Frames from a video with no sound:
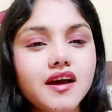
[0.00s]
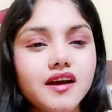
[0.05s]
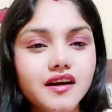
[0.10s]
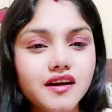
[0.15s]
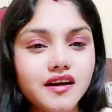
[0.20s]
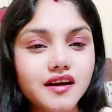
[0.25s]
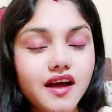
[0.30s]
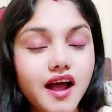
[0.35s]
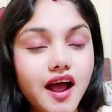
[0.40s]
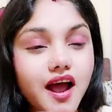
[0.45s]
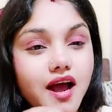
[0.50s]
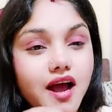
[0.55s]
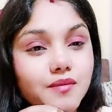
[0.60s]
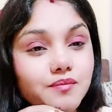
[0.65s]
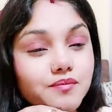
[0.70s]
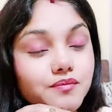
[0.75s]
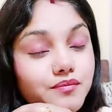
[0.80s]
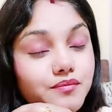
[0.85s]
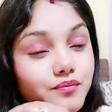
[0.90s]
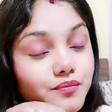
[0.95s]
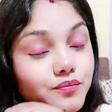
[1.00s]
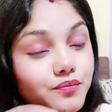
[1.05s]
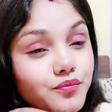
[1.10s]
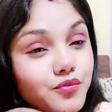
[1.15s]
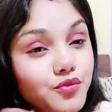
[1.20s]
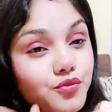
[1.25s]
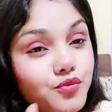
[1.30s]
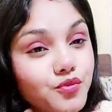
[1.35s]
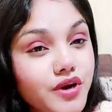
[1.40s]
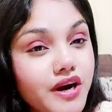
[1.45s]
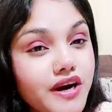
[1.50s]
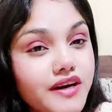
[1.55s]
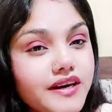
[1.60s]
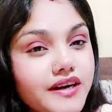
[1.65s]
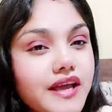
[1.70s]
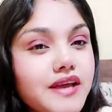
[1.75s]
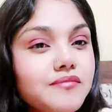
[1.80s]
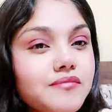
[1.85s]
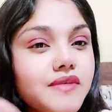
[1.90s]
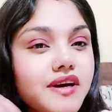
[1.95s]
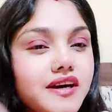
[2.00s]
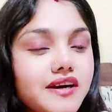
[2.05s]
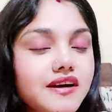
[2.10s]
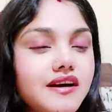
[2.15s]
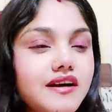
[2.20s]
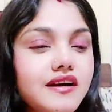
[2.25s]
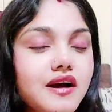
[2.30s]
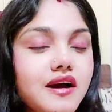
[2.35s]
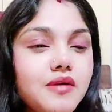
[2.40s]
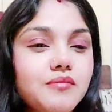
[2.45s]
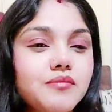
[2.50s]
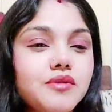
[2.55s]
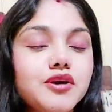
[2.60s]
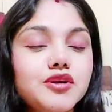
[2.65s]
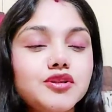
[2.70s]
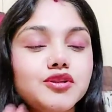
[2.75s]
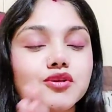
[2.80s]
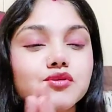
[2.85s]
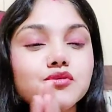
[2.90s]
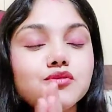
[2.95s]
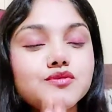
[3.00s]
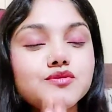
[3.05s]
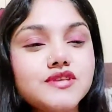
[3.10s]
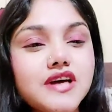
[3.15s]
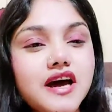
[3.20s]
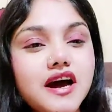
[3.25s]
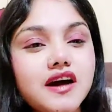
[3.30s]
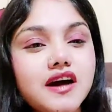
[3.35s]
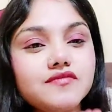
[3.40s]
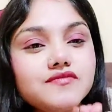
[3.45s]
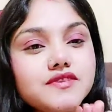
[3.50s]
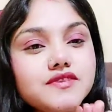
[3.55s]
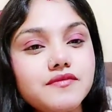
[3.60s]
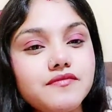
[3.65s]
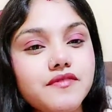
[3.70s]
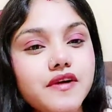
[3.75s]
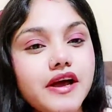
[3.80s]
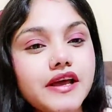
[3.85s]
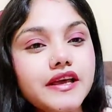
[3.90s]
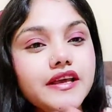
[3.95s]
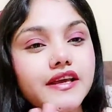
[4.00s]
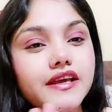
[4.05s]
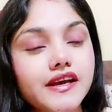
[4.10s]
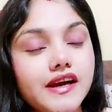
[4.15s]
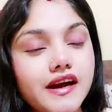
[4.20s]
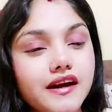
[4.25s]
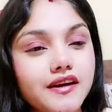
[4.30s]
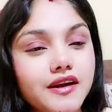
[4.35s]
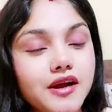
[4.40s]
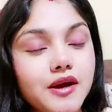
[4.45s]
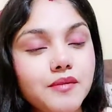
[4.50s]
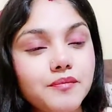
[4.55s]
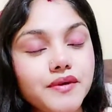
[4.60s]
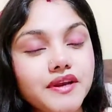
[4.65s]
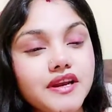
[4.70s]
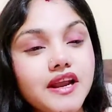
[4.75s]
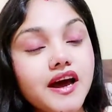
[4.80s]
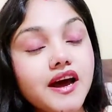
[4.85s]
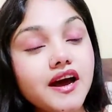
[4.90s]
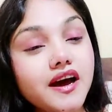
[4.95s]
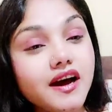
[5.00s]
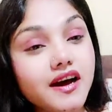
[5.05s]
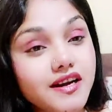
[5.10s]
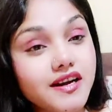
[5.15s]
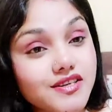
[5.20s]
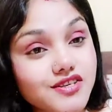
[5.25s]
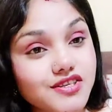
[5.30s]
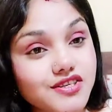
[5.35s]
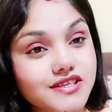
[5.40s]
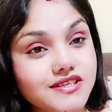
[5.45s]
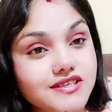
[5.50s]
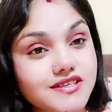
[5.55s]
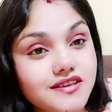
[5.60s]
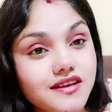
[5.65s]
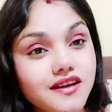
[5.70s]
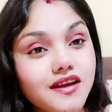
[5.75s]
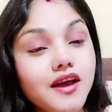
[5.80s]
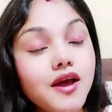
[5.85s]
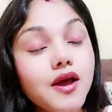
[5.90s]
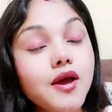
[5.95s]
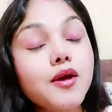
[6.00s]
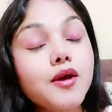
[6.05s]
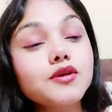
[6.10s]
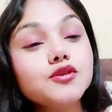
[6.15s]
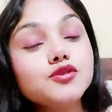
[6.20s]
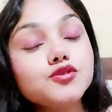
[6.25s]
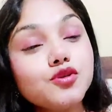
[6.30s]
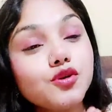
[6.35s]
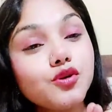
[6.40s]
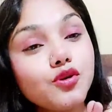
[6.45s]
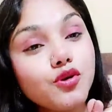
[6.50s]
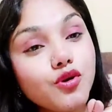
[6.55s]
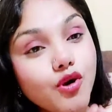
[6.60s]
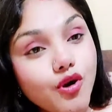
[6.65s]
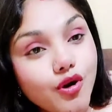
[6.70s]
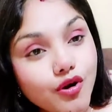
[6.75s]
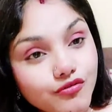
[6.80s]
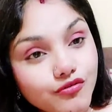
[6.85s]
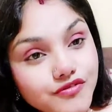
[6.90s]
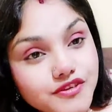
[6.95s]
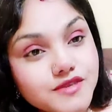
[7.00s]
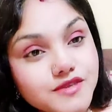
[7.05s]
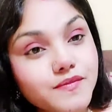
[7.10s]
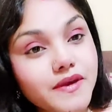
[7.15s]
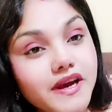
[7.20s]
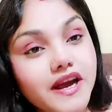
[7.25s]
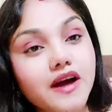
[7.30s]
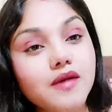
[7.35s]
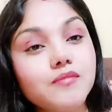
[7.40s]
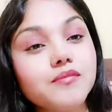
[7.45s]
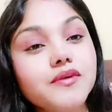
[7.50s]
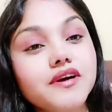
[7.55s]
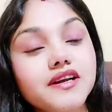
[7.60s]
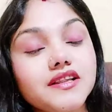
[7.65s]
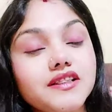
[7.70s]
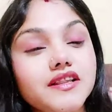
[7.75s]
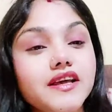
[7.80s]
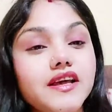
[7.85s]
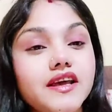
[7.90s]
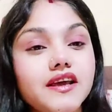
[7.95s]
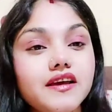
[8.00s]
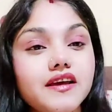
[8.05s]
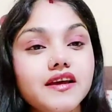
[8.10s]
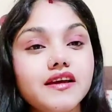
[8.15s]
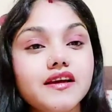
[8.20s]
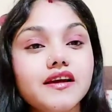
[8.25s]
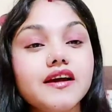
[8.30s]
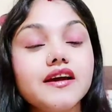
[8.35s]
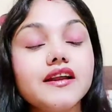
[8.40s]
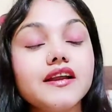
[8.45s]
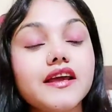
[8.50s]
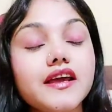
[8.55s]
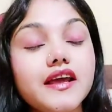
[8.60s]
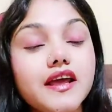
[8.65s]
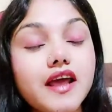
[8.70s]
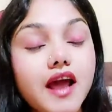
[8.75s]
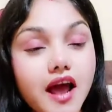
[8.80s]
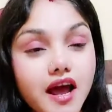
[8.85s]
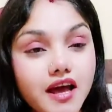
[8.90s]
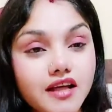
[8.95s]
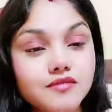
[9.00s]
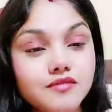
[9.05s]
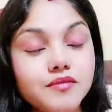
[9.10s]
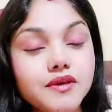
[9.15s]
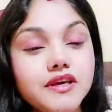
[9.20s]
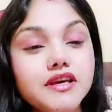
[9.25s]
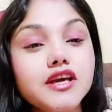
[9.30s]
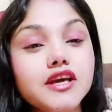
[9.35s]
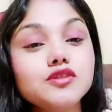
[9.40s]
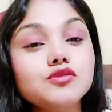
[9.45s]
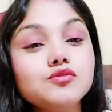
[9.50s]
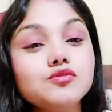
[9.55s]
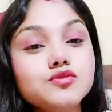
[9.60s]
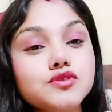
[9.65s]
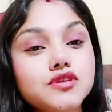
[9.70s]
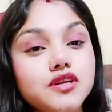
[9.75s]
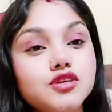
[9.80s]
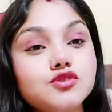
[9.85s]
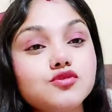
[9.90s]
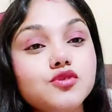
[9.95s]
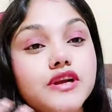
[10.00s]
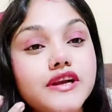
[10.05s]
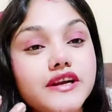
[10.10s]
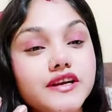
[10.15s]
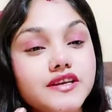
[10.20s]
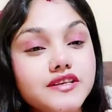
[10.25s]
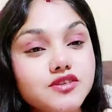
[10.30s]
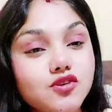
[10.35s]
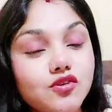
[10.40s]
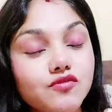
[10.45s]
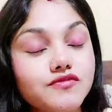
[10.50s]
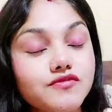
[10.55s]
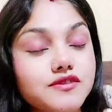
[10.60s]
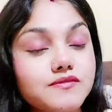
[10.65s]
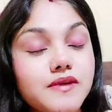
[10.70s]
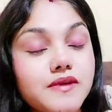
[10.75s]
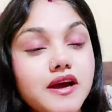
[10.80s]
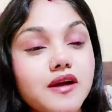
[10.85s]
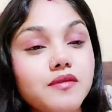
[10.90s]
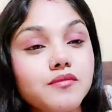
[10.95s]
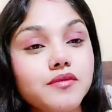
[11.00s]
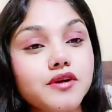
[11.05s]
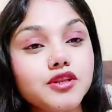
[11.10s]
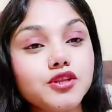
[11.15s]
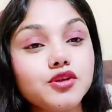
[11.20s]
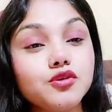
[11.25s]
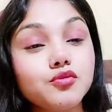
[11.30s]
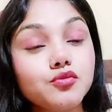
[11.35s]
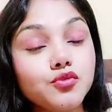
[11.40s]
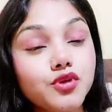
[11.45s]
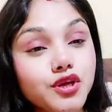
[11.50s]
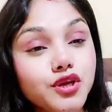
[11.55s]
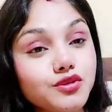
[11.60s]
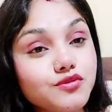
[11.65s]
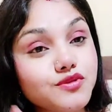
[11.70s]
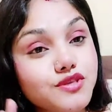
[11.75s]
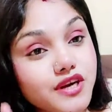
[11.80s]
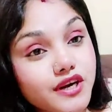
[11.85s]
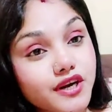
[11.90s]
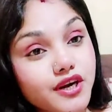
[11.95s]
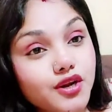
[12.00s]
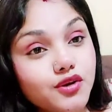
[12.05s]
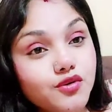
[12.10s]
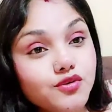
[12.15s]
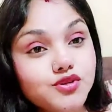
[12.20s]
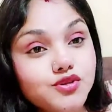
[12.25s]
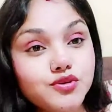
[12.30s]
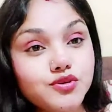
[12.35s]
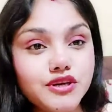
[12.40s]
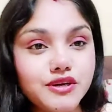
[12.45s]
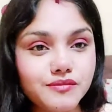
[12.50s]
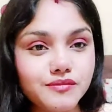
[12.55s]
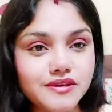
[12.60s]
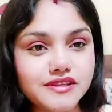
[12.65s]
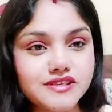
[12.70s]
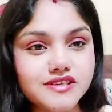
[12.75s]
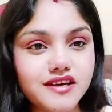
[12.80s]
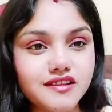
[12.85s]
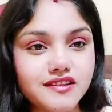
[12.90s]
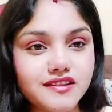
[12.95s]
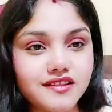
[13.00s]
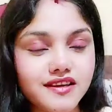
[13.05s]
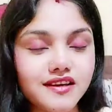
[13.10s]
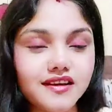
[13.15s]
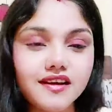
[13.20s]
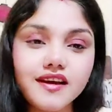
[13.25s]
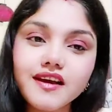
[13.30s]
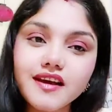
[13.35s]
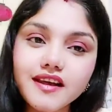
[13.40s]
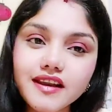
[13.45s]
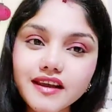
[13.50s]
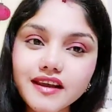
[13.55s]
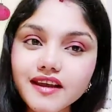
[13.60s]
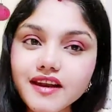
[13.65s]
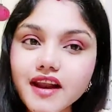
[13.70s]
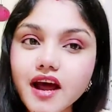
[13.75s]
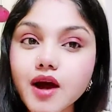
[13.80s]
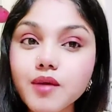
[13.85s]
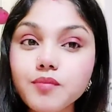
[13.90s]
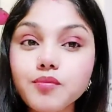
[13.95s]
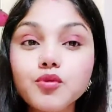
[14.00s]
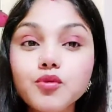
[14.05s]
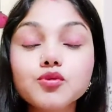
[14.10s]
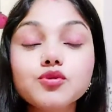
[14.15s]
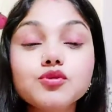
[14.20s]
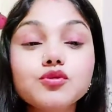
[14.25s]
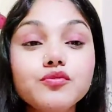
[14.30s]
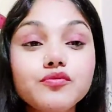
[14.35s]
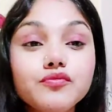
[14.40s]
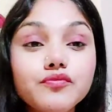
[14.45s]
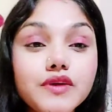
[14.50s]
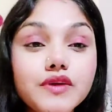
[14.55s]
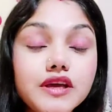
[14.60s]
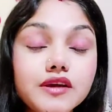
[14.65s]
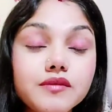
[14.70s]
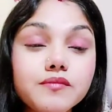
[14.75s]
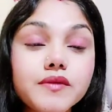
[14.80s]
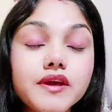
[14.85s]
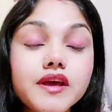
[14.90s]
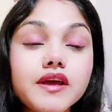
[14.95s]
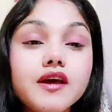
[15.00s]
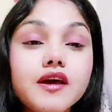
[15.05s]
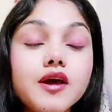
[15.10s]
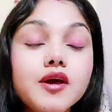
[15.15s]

आप पूरा टाइम घर का काम करते हो साफ सफाई खाना पीना हर चीज़ जो लोग ऑफिस में काम करते हैं घर के आदमी या दूसरे जो लेडीज ऑफिस में काम करती है उन्हें तो संडे को छुट्टी मिल जाती है लेकिन आपको तो वीक में